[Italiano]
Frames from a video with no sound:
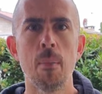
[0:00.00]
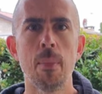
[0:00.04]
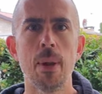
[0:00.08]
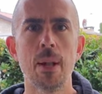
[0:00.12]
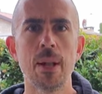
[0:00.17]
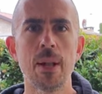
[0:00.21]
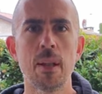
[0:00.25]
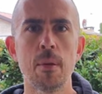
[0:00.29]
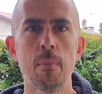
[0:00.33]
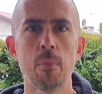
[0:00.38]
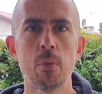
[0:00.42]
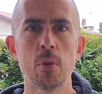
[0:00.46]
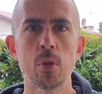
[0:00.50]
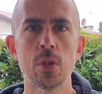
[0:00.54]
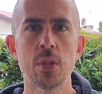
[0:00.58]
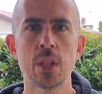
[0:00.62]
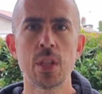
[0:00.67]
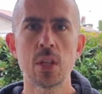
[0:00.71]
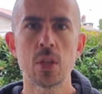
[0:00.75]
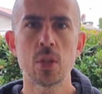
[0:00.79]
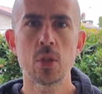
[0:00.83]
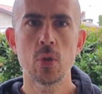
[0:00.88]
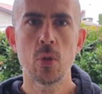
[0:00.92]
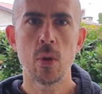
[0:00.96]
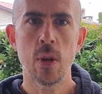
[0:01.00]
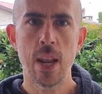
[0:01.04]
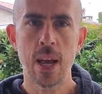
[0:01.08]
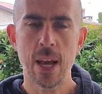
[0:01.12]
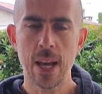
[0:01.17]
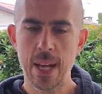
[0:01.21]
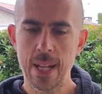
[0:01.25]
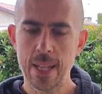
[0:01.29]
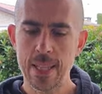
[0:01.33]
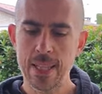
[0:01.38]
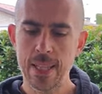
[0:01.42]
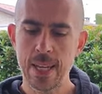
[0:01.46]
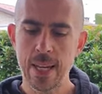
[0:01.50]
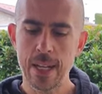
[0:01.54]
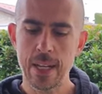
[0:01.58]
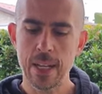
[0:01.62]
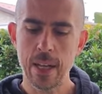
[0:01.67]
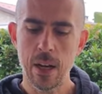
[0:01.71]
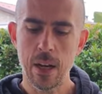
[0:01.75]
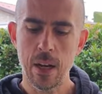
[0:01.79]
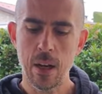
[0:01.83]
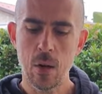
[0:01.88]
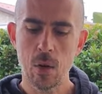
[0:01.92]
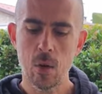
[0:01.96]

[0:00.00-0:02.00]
ma al tempo stesso la calzata